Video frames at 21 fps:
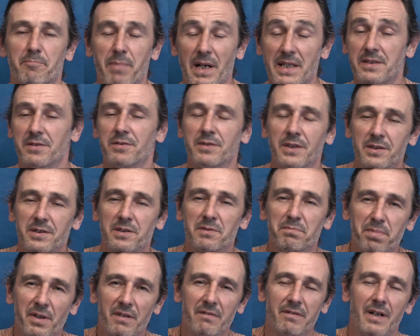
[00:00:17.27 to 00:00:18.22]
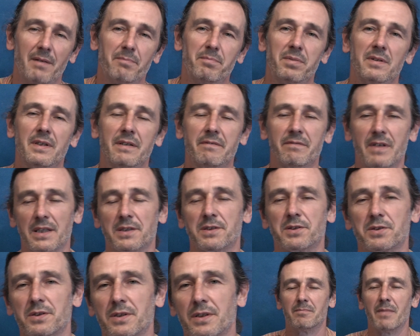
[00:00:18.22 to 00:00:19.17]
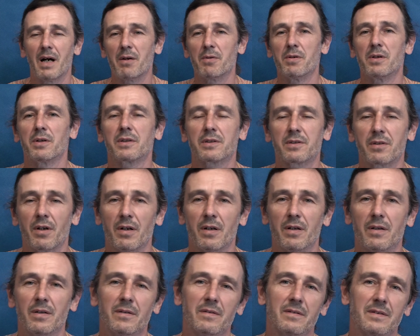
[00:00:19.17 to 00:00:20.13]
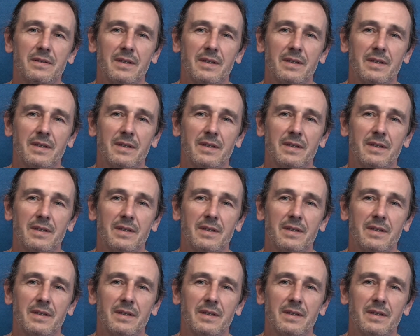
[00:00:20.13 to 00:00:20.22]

bardzo nietypowa, ponieważ mało kto